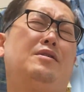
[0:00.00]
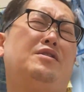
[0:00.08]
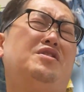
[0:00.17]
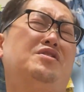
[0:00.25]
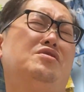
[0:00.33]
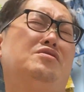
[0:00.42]

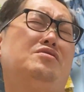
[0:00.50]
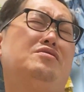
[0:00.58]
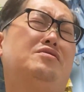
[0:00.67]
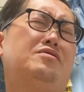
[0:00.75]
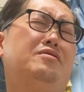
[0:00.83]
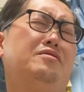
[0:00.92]
ゆ
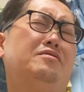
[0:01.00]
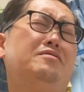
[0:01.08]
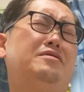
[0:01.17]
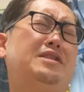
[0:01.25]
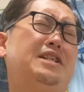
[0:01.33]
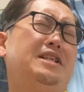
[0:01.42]

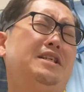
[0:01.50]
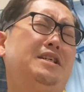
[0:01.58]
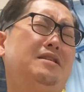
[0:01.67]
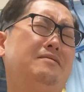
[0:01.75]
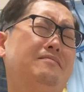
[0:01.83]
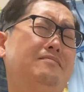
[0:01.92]
く
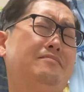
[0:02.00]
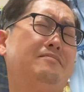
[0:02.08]
きん